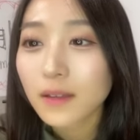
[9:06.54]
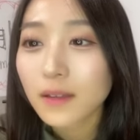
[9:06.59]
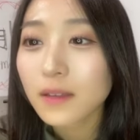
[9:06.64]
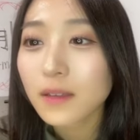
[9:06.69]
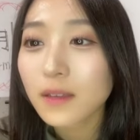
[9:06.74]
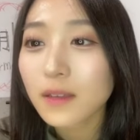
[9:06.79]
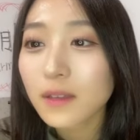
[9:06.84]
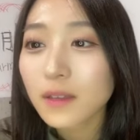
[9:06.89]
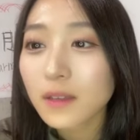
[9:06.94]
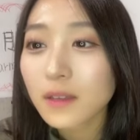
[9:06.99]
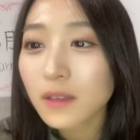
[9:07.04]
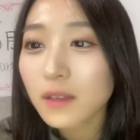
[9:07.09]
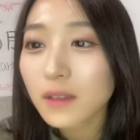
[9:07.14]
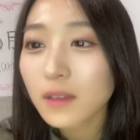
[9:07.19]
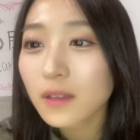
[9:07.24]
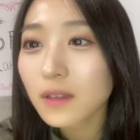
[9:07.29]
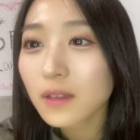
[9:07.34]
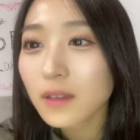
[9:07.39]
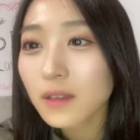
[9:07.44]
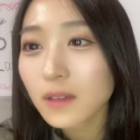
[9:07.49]

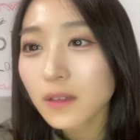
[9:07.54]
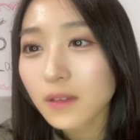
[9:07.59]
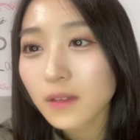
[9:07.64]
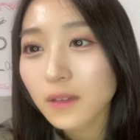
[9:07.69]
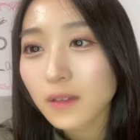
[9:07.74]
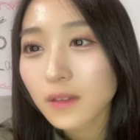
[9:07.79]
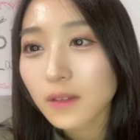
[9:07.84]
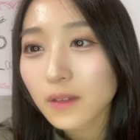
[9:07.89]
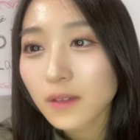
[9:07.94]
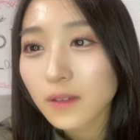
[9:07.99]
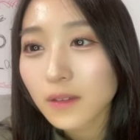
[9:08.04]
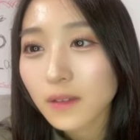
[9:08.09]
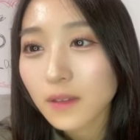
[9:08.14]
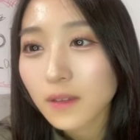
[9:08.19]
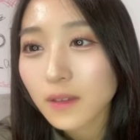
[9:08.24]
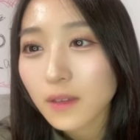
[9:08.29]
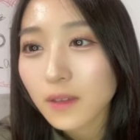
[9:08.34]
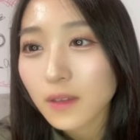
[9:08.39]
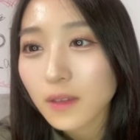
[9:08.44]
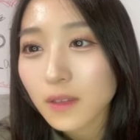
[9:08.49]
えー、
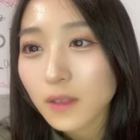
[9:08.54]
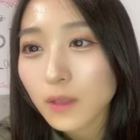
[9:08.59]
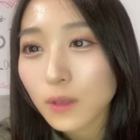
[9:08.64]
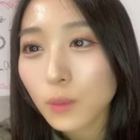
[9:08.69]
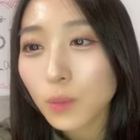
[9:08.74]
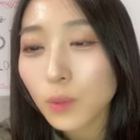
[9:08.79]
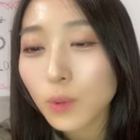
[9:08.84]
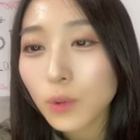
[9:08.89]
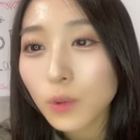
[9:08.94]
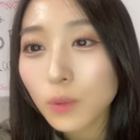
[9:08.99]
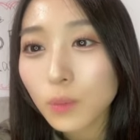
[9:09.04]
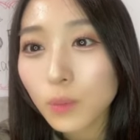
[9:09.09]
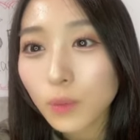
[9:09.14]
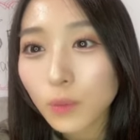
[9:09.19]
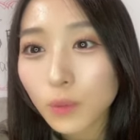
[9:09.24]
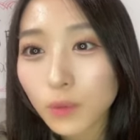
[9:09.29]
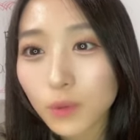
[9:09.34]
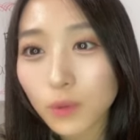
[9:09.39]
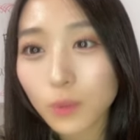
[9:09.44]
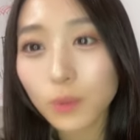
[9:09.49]
よぼよぼ
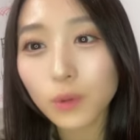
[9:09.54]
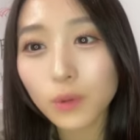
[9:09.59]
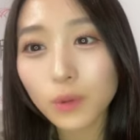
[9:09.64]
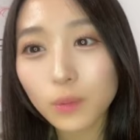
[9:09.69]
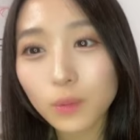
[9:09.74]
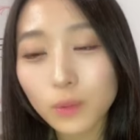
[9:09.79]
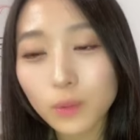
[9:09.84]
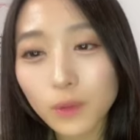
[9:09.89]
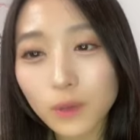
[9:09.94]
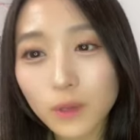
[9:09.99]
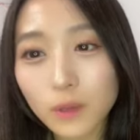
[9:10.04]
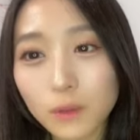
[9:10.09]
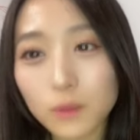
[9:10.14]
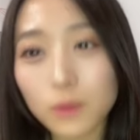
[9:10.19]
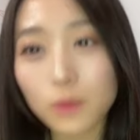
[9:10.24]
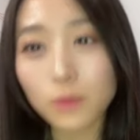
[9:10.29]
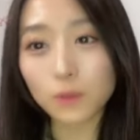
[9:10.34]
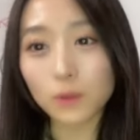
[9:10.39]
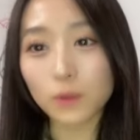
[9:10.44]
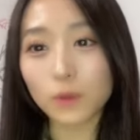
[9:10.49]
よぼよぼだけ
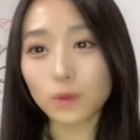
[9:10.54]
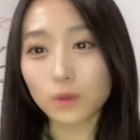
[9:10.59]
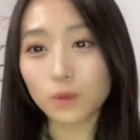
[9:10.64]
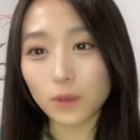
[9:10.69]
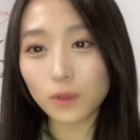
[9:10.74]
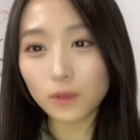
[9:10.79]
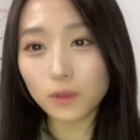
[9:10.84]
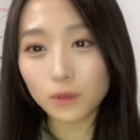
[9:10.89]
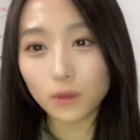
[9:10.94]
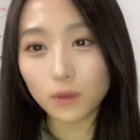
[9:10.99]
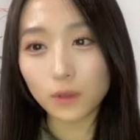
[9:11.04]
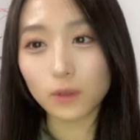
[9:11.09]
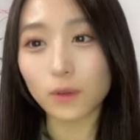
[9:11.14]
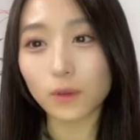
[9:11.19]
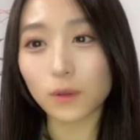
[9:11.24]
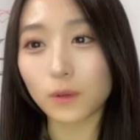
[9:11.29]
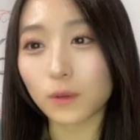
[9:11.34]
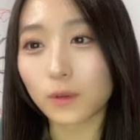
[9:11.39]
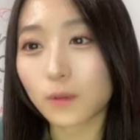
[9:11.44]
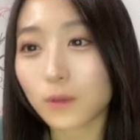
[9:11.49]
どもなんか立って
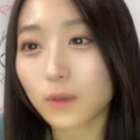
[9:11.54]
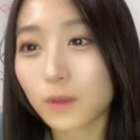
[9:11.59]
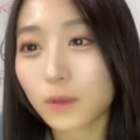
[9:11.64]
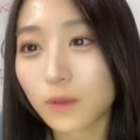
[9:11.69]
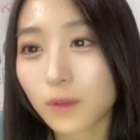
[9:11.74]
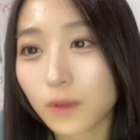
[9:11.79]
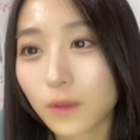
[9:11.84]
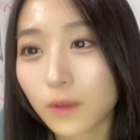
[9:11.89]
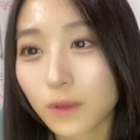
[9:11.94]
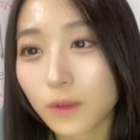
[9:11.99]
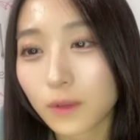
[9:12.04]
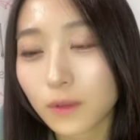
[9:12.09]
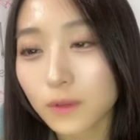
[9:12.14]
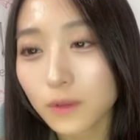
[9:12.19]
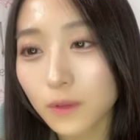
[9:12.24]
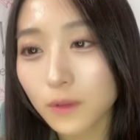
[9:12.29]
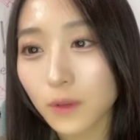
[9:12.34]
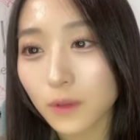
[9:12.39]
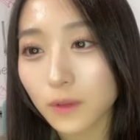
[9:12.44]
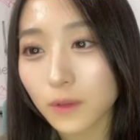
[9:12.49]
たら
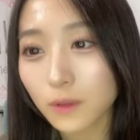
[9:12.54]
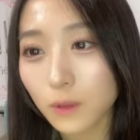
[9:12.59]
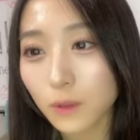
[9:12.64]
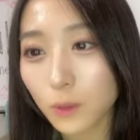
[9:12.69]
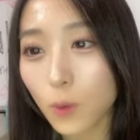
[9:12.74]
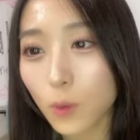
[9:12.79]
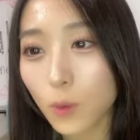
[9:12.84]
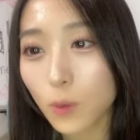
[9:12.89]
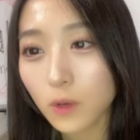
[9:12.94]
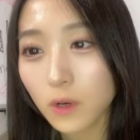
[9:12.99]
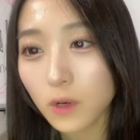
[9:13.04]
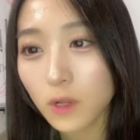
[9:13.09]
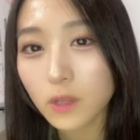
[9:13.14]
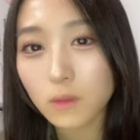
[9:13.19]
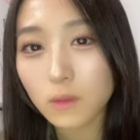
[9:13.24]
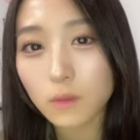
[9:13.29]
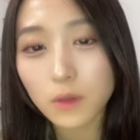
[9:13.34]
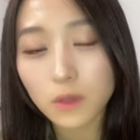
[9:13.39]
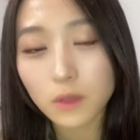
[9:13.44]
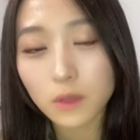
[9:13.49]
ねそんなご高齢に
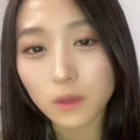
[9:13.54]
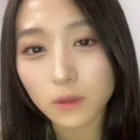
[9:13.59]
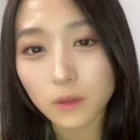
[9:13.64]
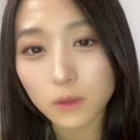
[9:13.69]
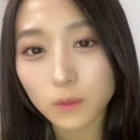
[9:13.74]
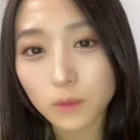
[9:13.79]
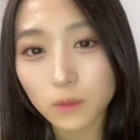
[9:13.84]
見えないよ